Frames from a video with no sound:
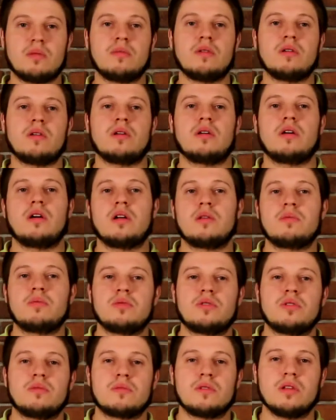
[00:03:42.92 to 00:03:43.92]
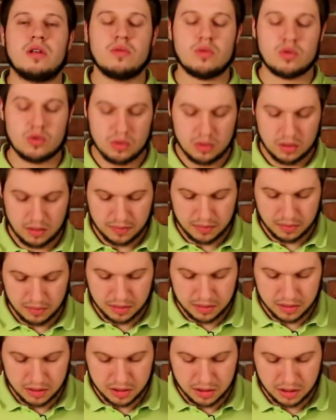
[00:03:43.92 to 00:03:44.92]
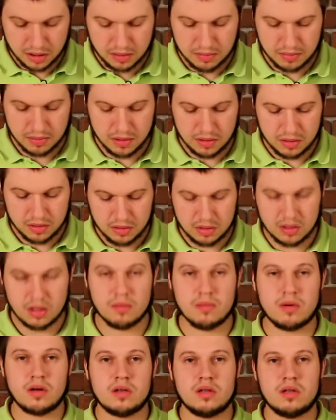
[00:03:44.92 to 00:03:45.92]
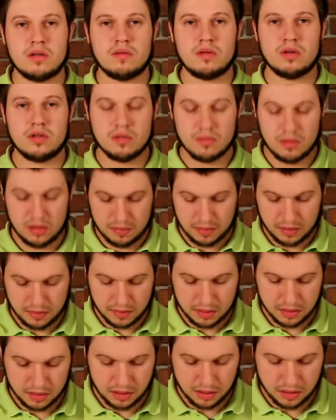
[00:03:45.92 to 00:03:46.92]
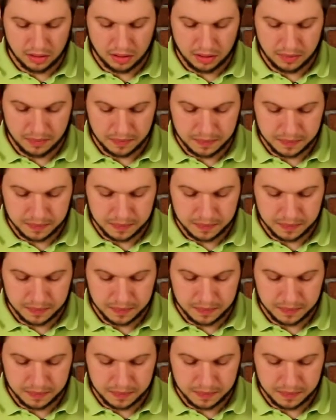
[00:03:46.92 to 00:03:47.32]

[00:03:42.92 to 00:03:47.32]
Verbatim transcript: мы отпустим клавишу, он автоматически перейдет обратно в режим отправки данных.